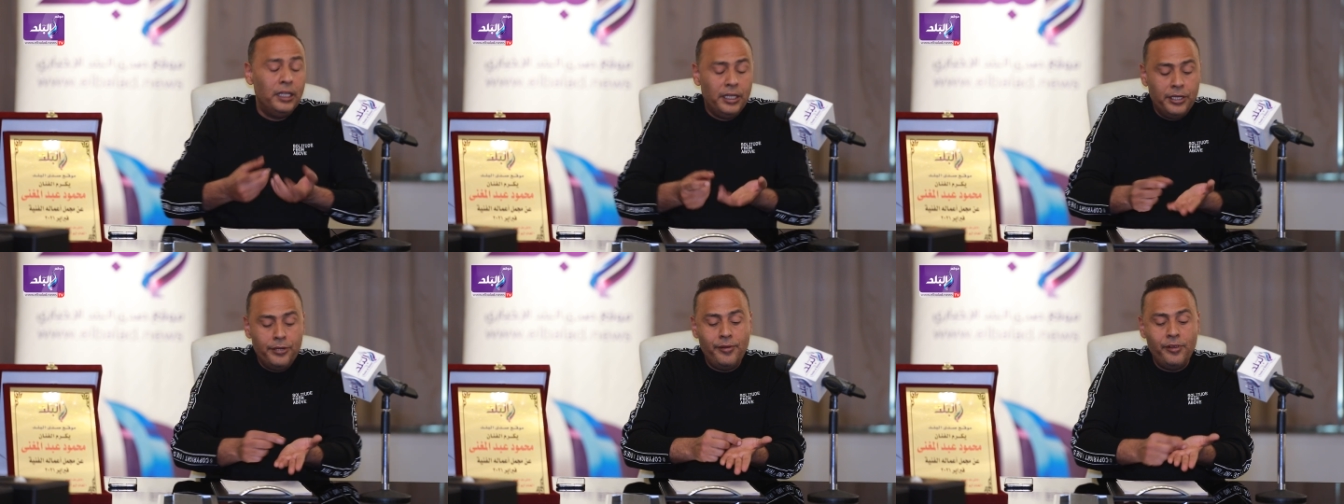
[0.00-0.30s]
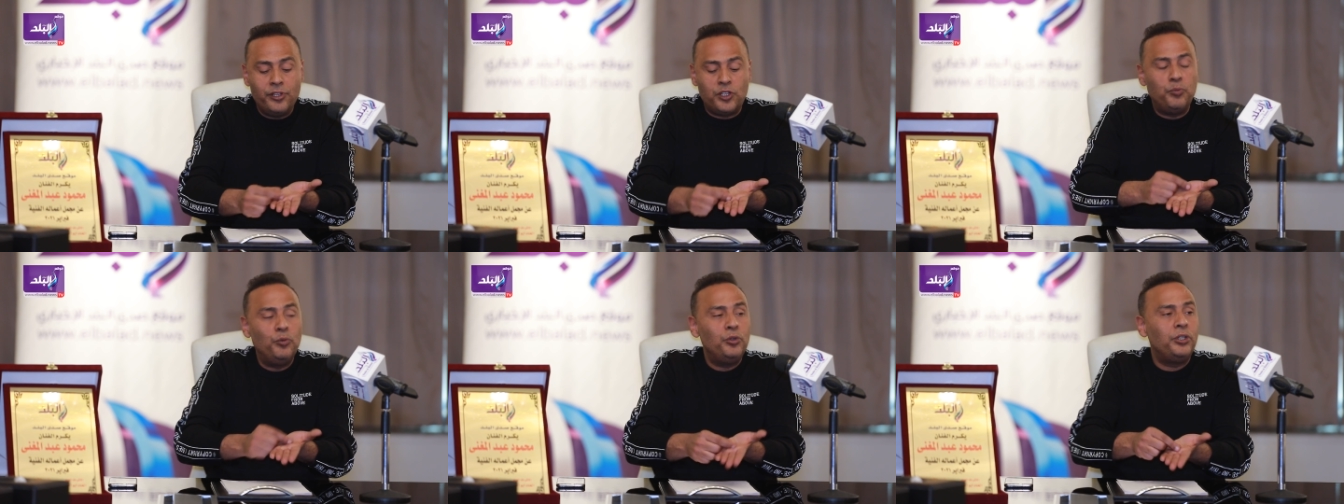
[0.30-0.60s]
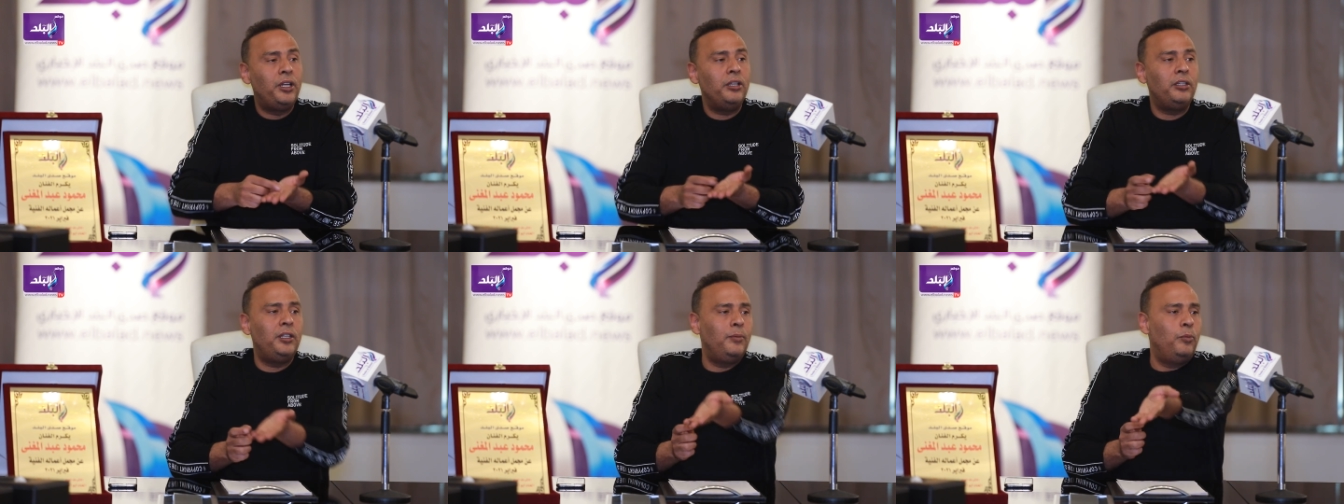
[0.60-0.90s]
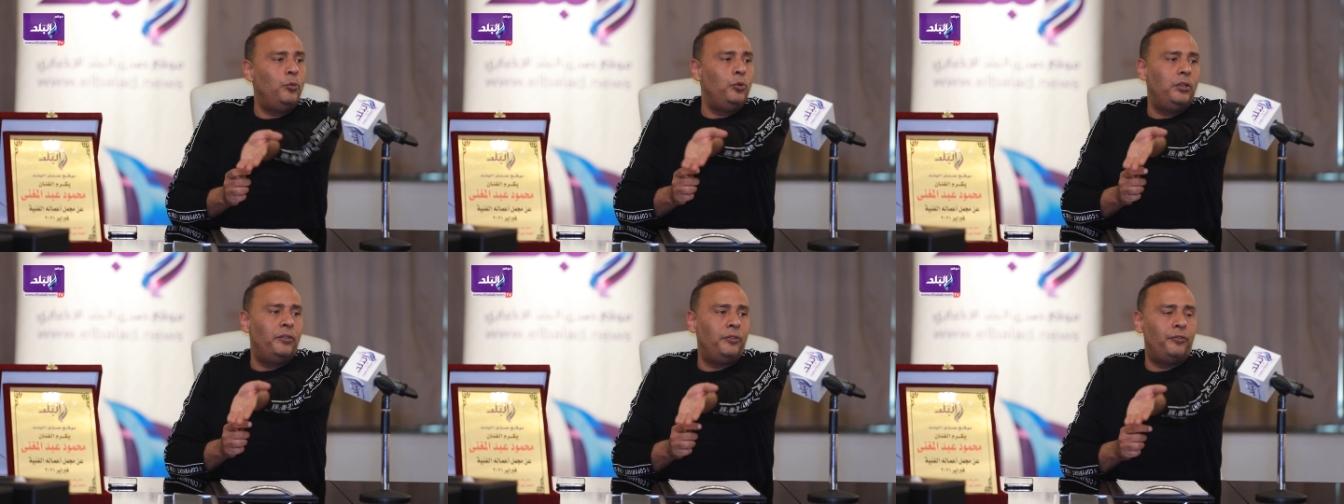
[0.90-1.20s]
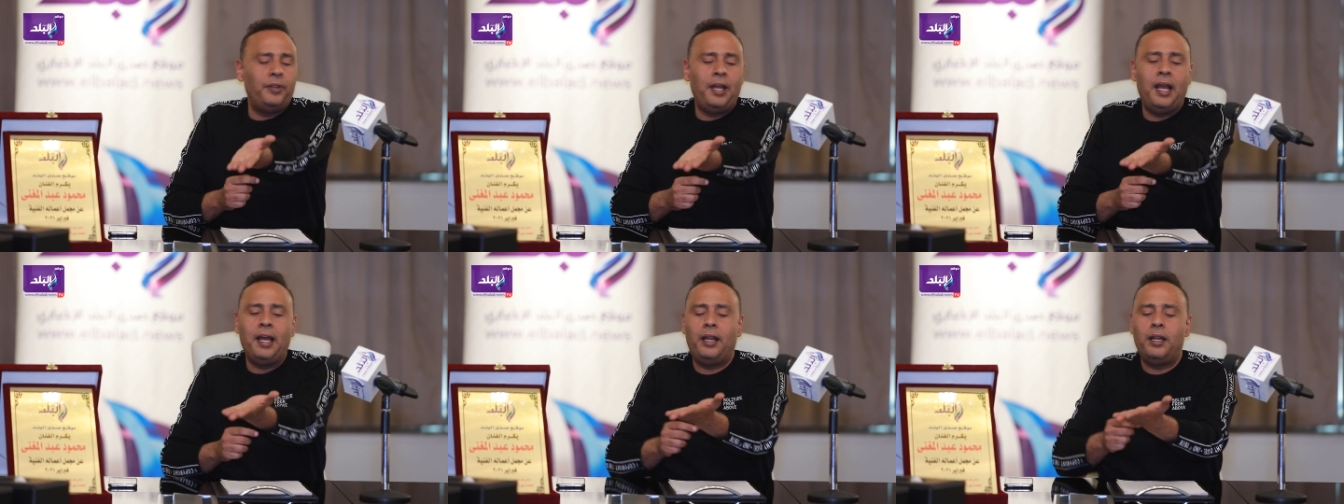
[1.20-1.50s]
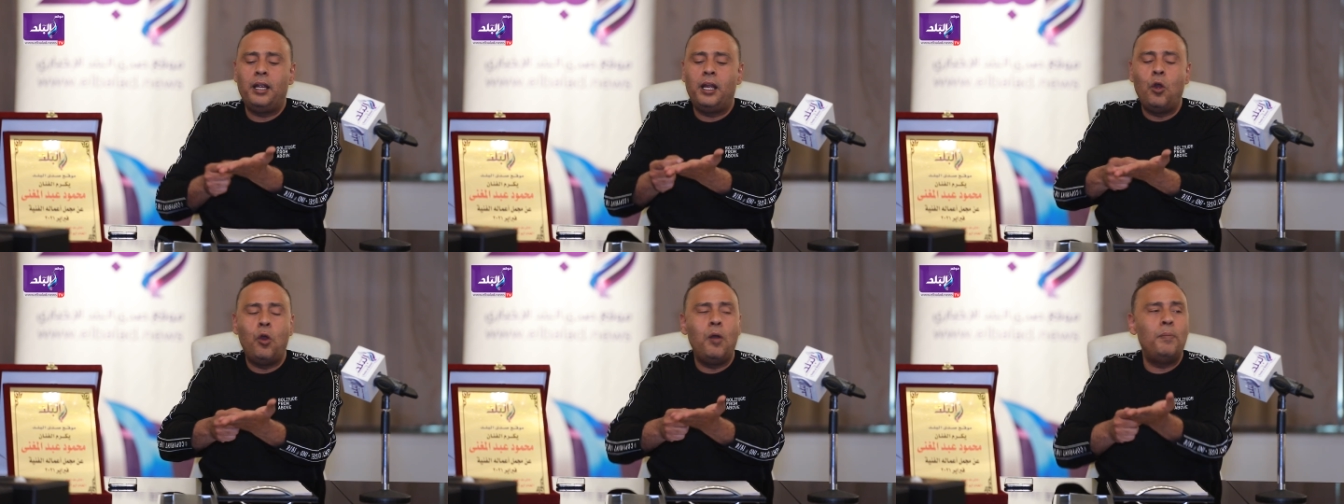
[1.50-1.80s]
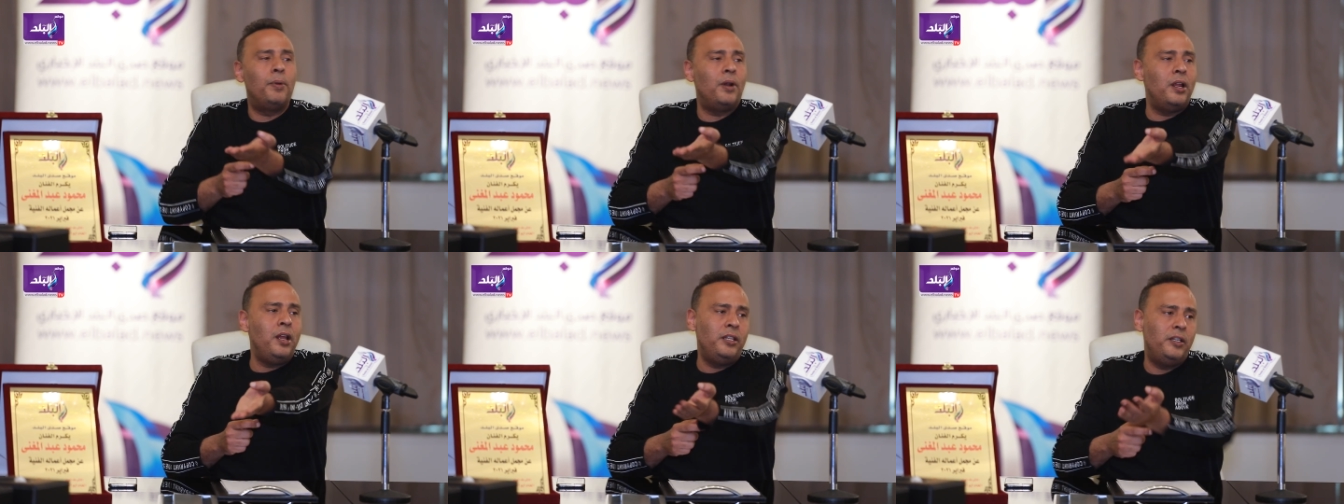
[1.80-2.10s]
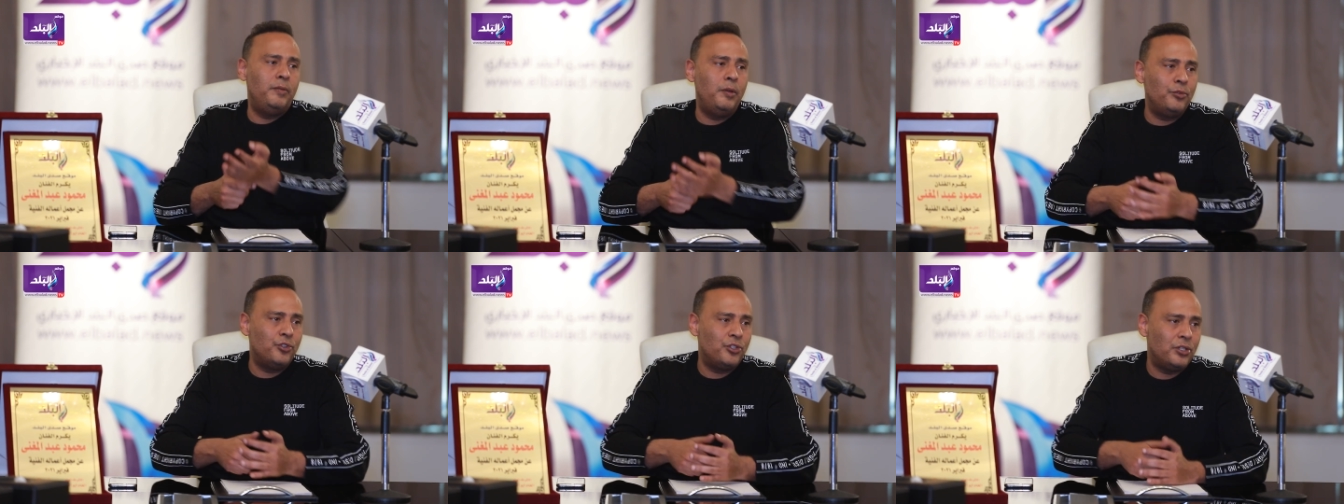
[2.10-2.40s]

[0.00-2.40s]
ان اسمه يتكتب على جواب رايح للامام